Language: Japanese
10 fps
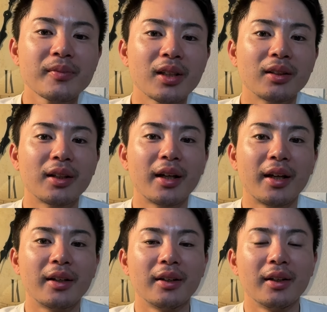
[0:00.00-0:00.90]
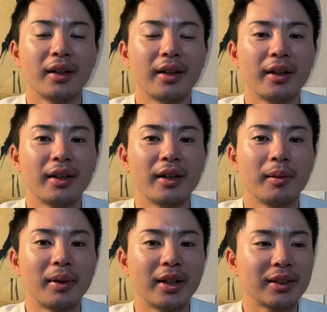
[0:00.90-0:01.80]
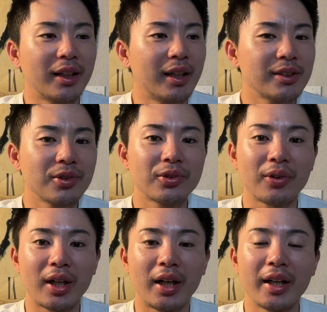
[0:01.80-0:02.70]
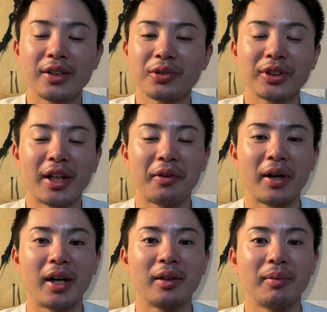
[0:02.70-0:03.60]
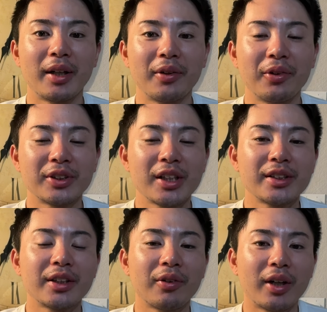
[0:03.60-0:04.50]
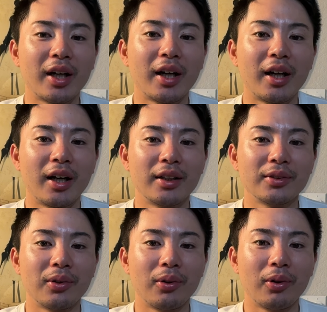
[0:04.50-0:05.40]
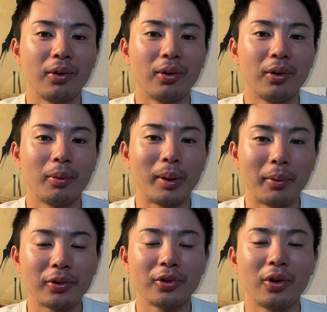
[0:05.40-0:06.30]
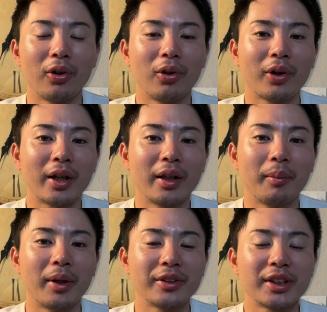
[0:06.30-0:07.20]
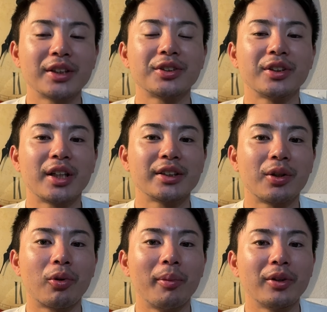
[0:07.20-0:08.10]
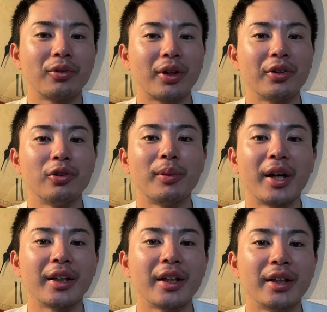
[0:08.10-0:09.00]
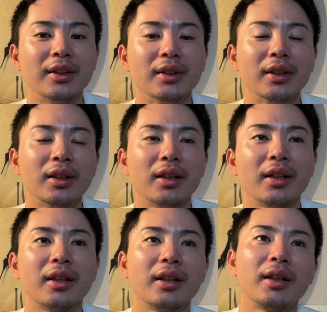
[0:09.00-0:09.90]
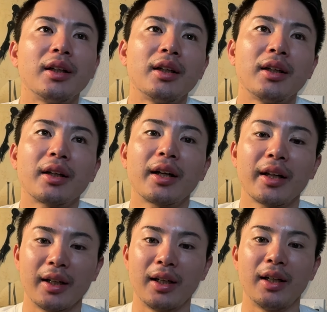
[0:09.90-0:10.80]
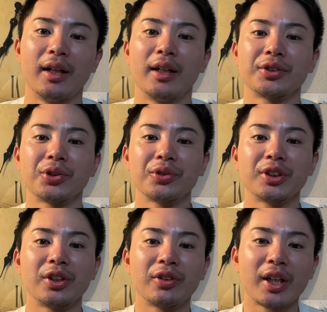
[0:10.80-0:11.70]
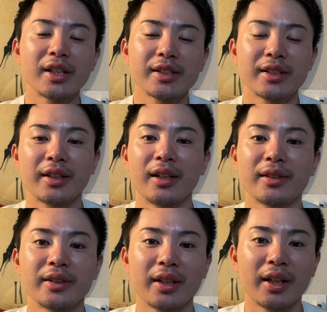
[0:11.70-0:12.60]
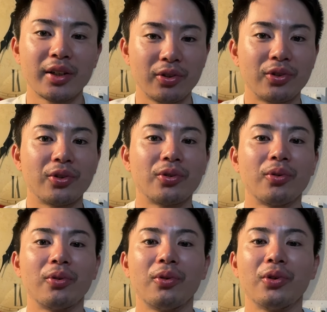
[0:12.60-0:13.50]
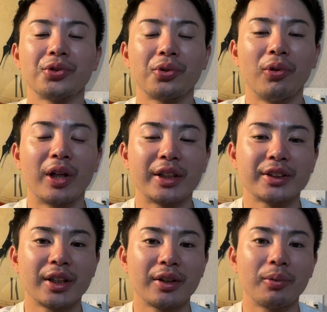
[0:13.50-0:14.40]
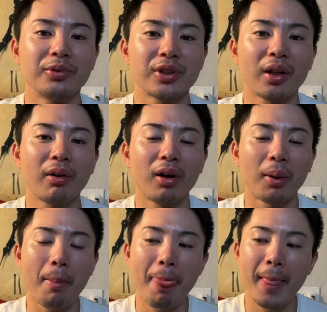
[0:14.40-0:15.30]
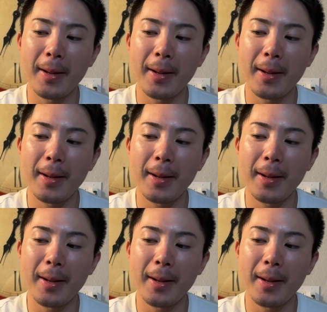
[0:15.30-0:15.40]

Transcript: で、えー、まあ映像とか、映像じゃないわ、まあいろいろ成績とか、あのー、まあ僕の金井丸選手に対してのコメントとか言う前に、えー、彼が所属している関西学生野球というところをちょっとお話ししたいと思うんですけど、